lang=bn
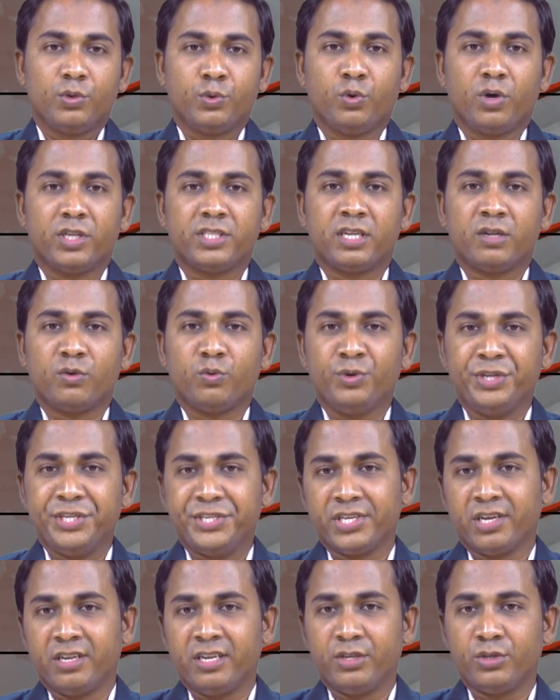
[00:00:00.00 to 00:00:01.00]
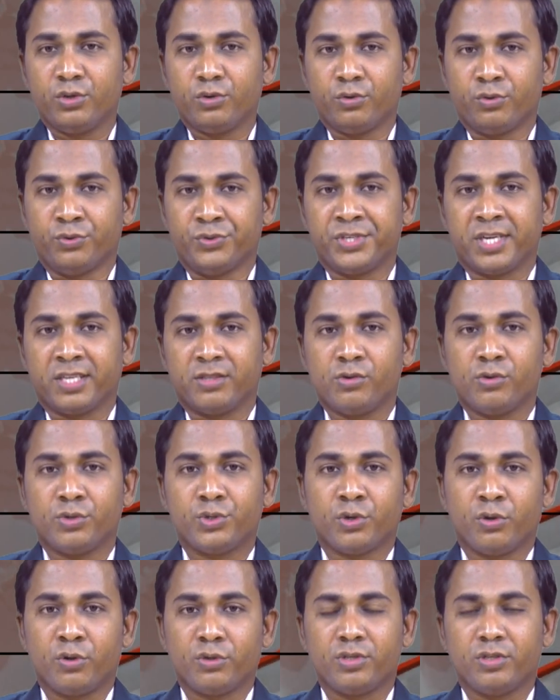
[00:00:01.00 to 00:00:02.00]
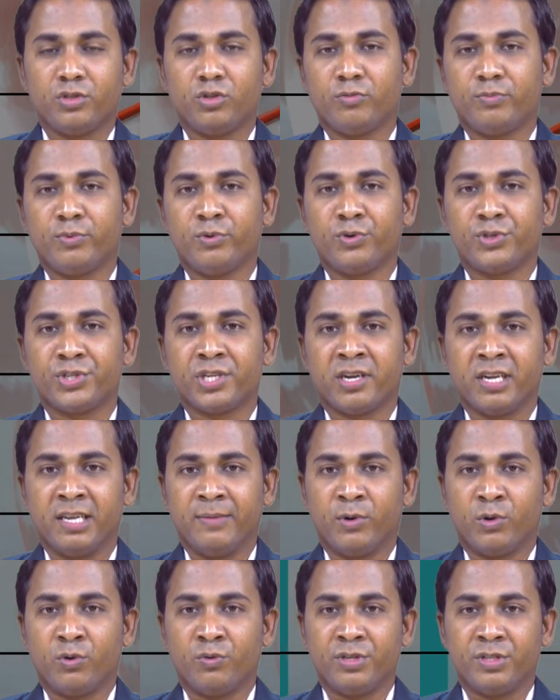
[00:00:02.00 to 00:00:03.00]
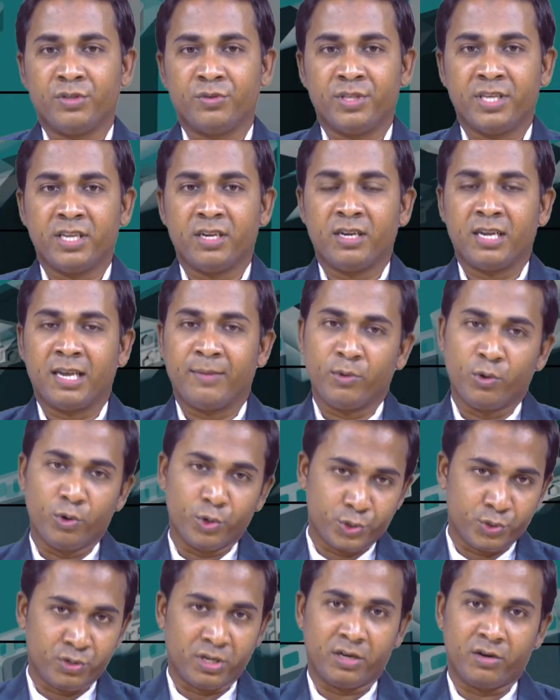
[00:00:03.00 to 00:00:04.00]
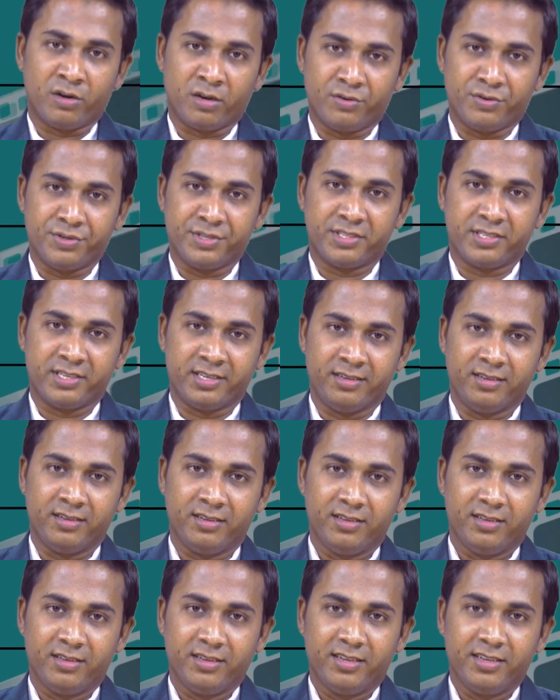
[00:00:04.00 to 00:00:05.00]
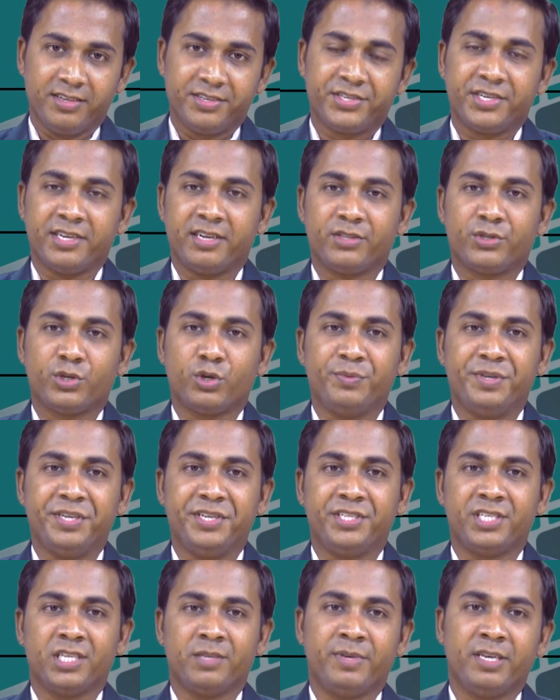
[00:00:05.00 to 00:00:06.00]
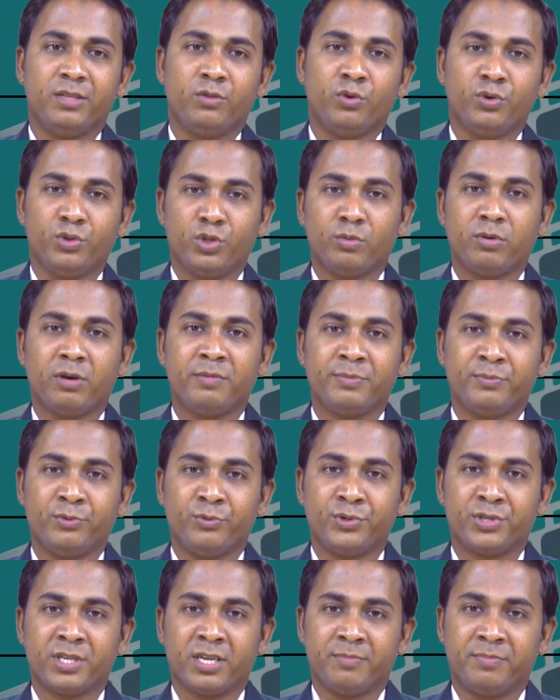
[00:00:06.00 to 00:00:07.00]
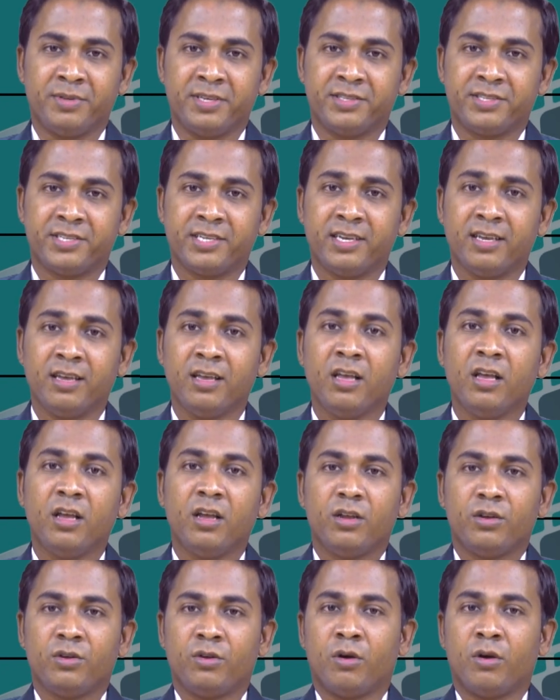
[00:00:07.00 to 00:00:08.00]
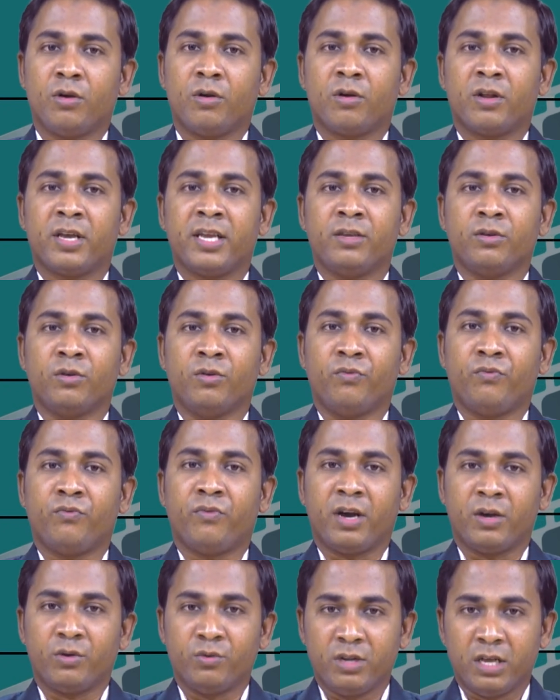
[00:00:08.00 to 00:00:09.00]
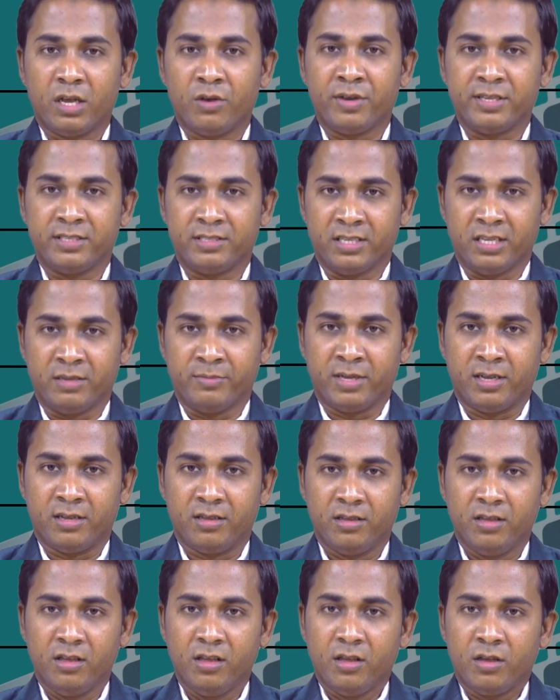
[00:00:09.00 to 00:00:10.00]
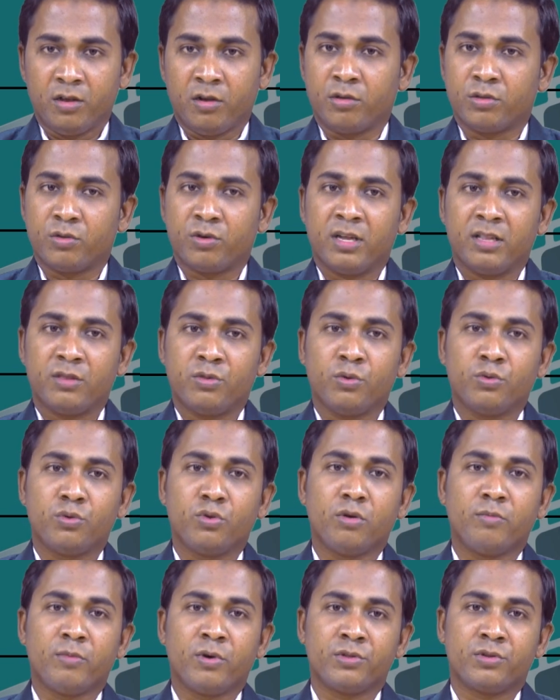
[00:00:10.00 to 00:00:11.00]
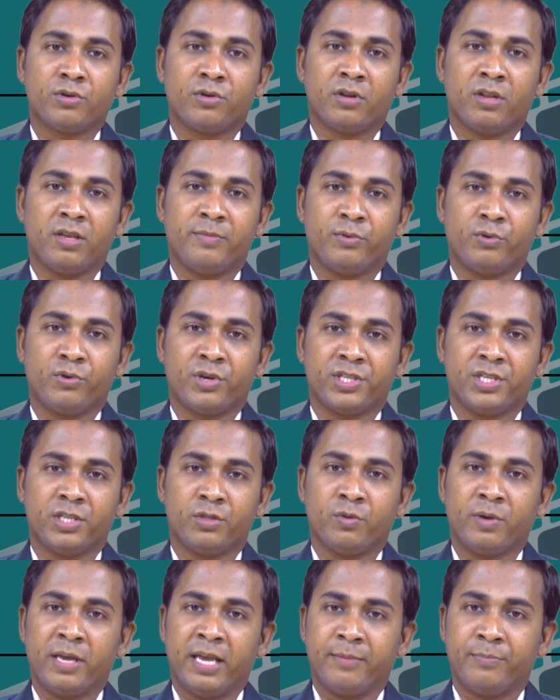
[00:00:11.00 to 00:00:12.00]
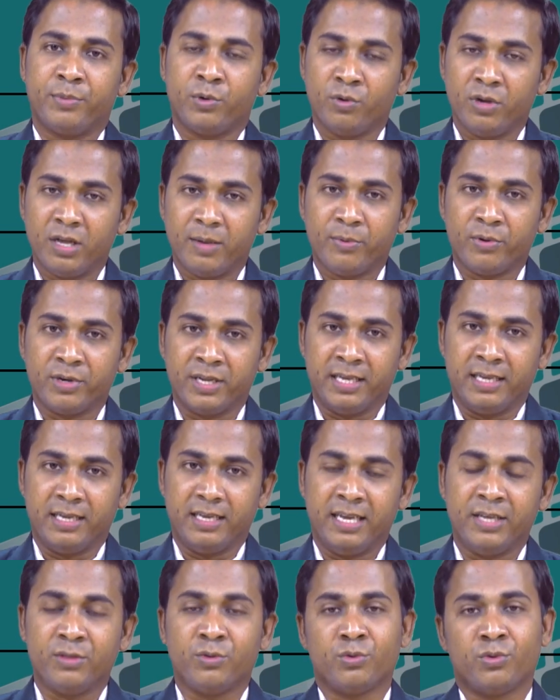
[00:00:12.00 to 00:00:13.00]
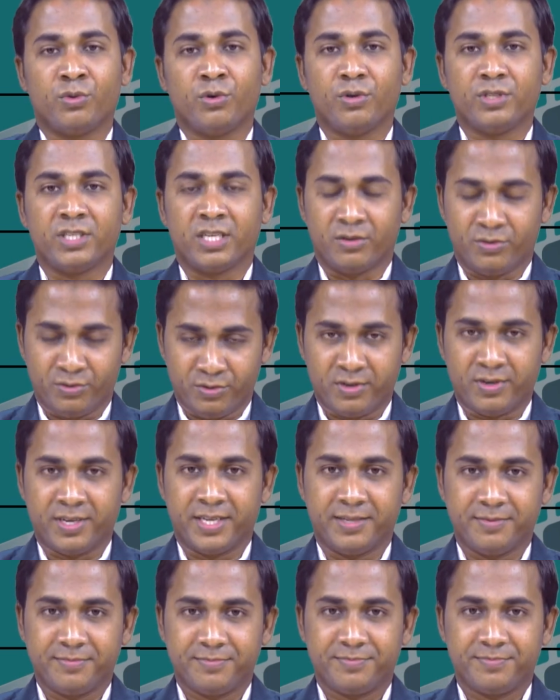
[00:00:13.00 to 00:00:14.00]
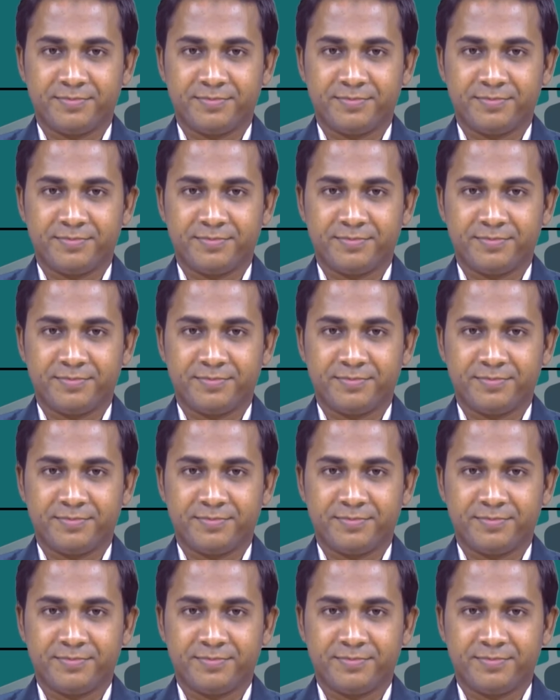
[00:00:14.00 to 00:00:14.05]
দু সালের জন্য জাতীয় চলচ্চিত্র পুরস্কারে মনোনীতদের নাম ঘোষণা করা হয়েছে সেরা ছবি হিসেবে দ্বৈতভাবে পুরস্কার পেয়েছে নডরাই ও ফাগুন হাওয়াই সিনেমা গতকাল তথ্য মন্ত্রণালয়ে প্রকাশিত এক প্রজ্ঞাপনে এ তথ্য জানানো হয়